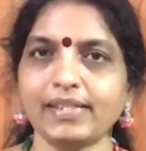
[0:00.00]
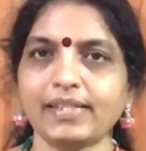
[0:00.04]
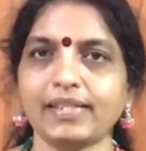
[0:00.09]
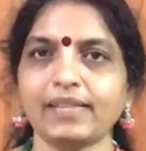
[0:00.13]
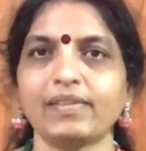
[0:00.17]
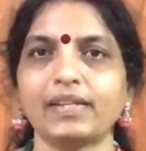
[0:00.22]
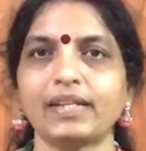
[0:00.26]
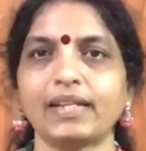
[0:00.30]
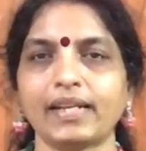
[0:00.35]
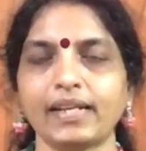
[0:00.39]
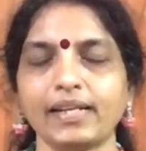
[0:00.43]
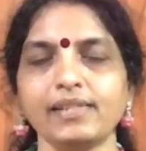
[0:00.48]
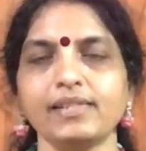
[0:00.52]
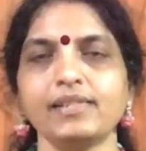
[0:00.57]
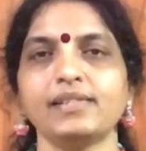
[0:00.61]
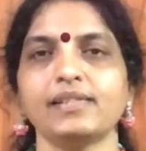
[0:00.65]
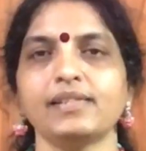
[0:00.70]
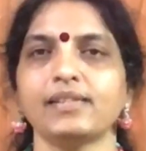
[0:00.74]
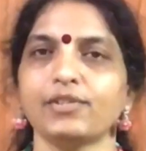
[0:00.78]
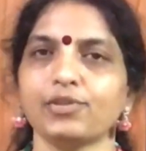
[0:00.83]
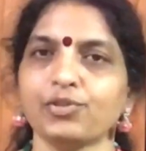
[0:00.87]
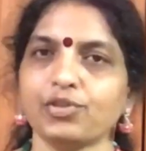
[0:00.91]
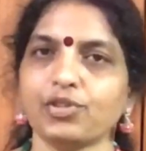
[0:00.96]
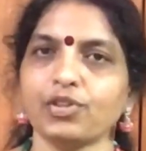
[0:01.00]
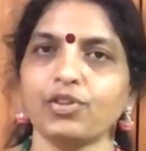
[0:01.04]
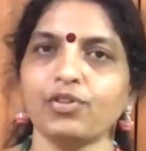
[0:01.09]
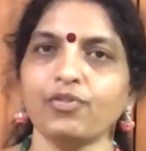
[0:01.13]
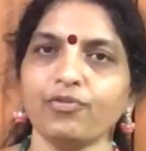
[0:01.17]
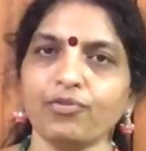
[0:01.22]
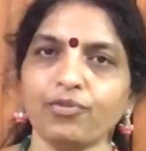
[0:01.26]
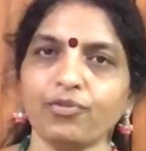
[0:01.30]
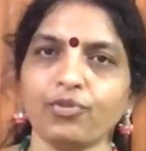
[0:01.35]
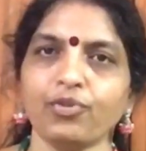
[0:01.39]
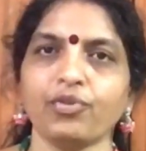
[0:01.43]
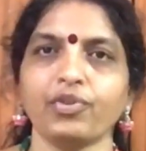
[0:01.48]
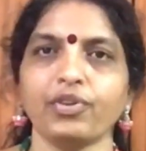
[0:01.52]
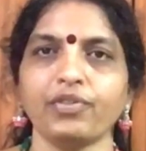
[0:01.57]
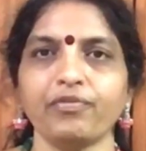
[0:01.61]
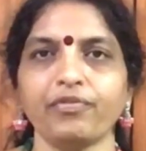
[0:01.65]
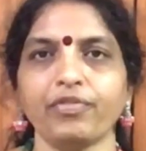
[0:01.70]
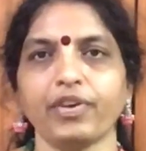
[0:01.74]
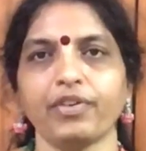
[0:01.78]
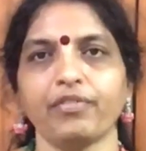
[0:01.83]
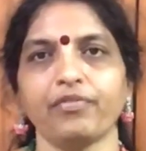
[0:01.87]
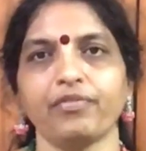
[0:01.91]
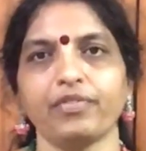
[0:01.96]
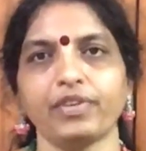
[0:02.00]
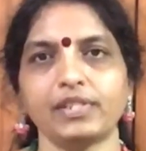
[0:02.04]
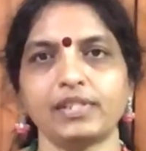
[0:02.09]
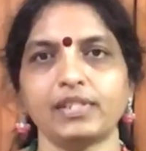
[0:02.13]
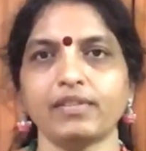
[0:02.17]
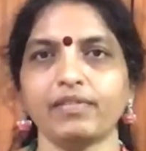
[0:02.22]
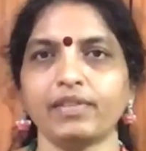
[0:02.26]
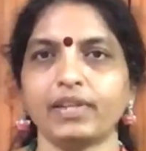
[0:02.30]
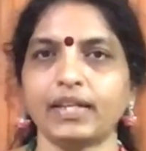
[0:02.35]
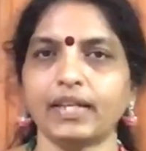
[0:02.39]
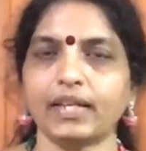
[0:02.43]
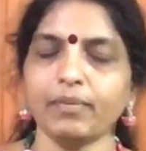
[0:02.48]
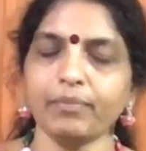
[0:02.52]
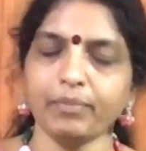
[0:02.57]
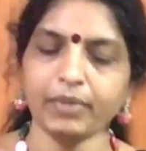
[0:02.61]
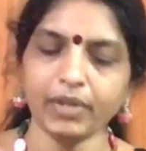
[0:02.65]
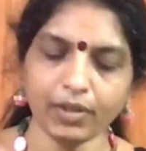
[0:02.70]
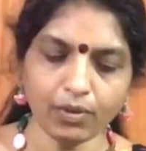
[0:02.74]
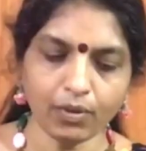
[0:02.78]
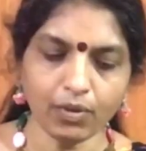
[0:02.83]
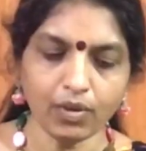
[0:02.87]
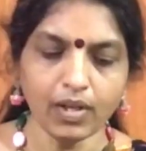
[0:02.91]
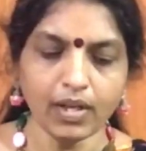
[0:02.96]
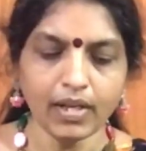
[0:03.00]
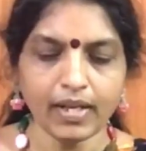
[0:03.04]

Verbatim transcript: సెవెన్ నైన్ జీరో జీరో ఫోర్ వన్ ఫైవ్ ఫైవ్ సెవెన్కి మీరు